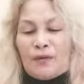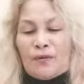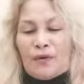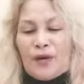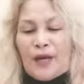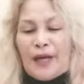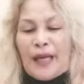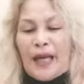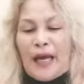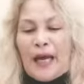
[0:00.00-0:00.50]

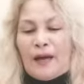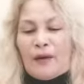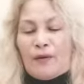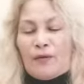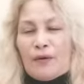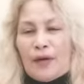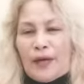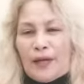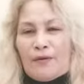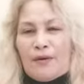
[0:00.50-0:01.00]
kung kaya
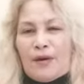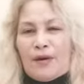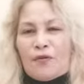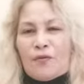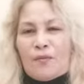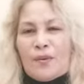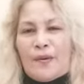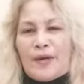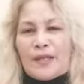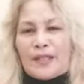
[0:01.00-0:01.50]
kung kayo ang
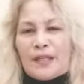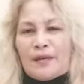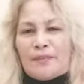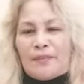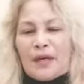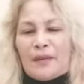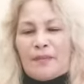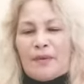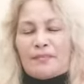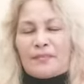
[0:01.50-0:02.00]
gumawa diyan
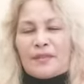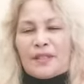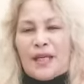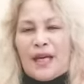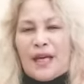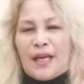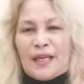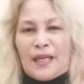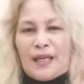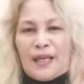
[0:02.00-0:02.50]
mga mamsi
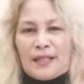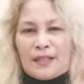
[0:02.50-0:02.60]
ay